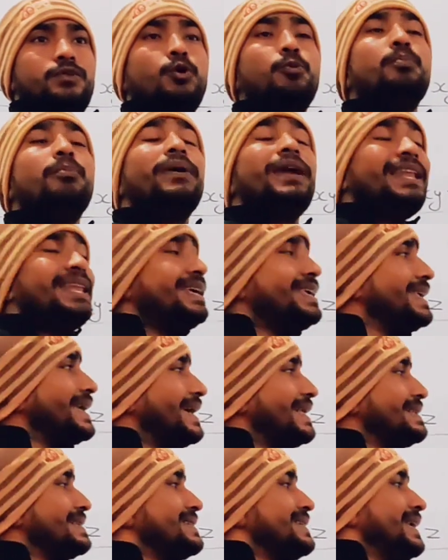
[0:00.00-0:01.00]
तो मेरे
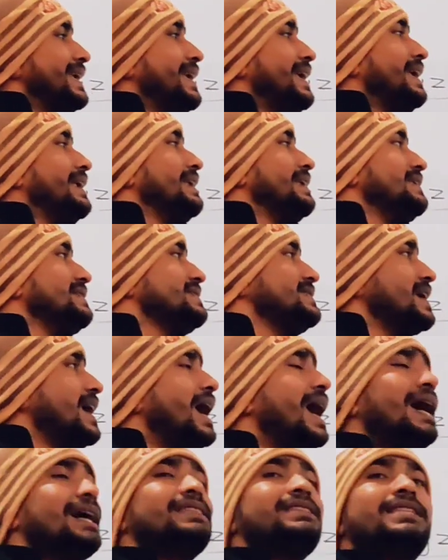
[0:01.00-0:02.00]
ख्याल से
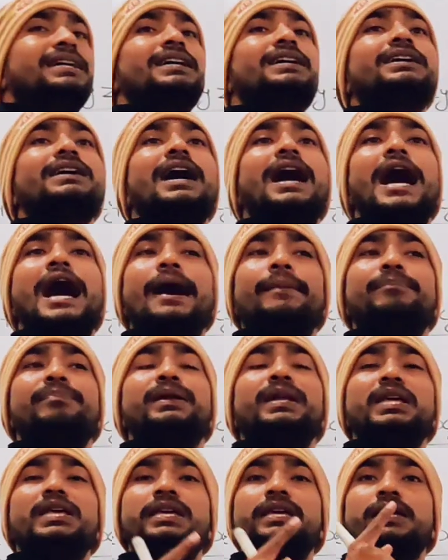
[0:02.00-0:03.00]
यहां तक
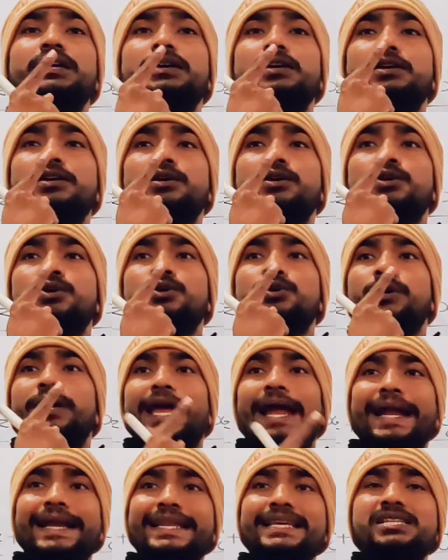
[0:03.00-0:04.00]
आपने
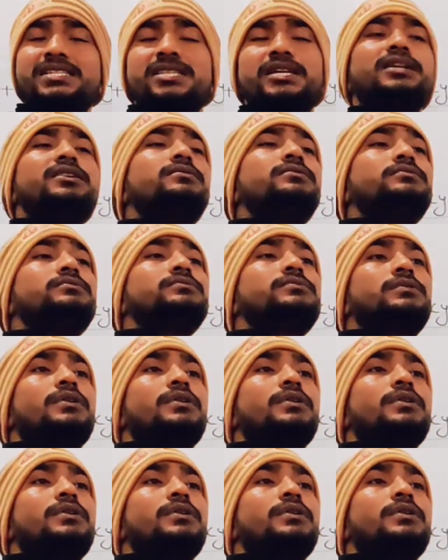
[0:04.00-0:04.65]
एडिशन